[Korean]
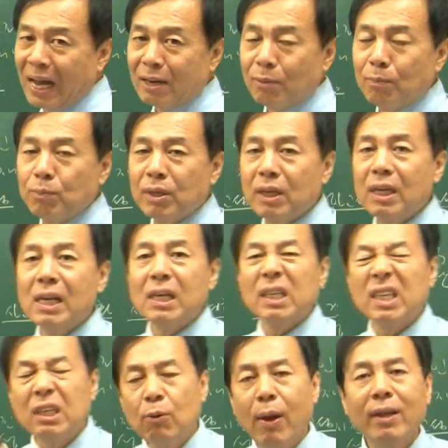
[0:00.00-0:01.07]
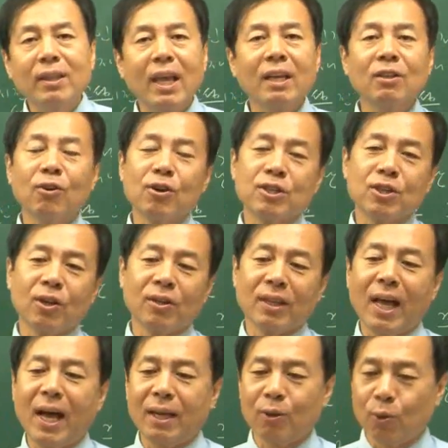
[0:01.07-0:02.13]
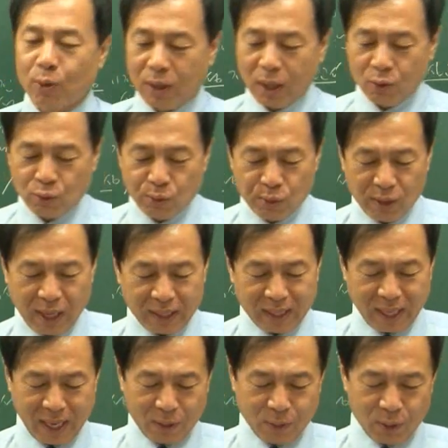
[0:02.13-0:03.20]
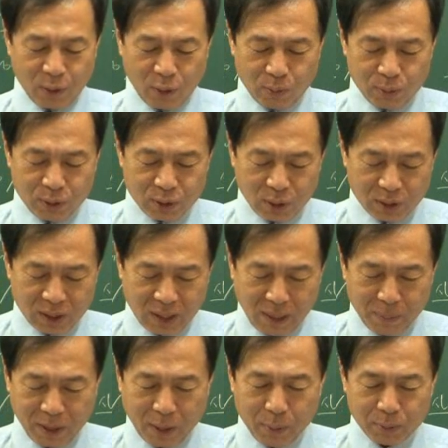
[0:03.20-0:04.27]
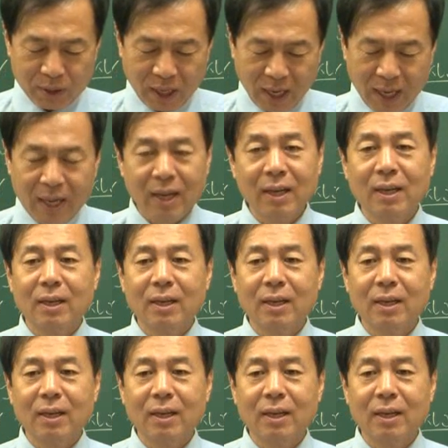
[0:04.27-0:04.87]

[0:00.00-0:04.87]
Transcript: 아니면 미리 기획된 것이었나 이렇게 구분을 했다라고 여러분도 정리를 한번 해봅니다.